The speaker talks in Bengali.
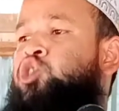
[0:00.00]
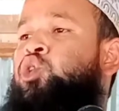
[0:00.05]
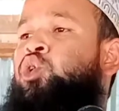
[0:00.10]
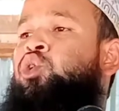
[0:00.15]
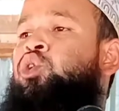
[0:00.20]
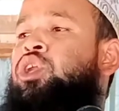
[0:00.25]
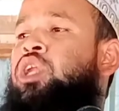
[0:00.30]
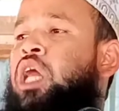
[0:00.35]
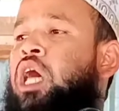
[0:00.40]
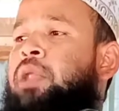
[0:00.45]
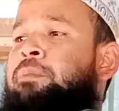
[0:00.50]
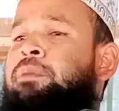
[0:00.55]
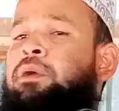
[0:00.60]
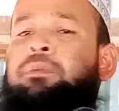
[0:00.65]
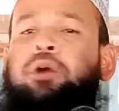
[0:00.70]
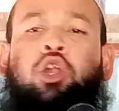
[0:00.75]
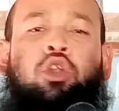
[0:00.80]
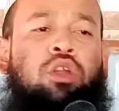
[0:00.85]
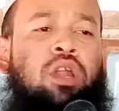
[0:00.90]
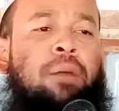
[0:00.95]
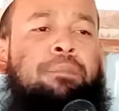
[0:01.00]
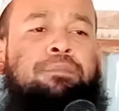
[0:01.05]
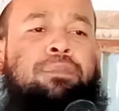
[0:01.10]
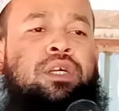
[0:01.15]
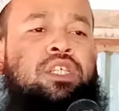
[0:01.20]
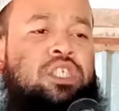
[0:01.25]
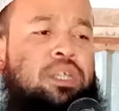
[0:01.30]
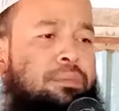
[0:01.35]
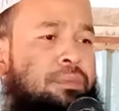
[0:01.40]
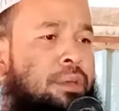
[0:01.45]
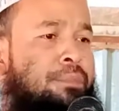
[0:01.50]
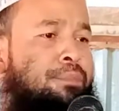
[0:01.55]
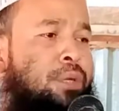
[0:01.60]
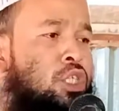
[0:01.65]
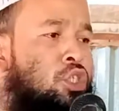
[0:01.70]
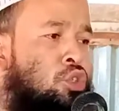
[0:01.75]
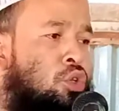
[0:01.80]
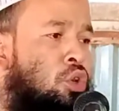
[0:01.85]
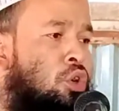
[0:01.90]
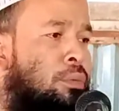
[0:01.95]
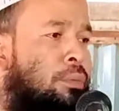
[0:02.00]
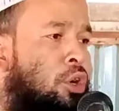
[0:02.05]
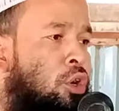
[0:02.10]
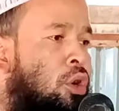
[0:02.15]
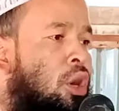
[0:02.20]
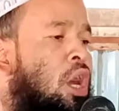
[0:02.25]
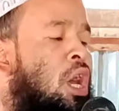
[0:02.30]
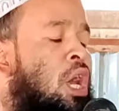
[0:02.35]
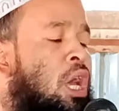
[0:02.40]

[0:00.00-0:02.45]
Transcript: সন্ন্যার বিবরণ আপনার সামনে পেশ করব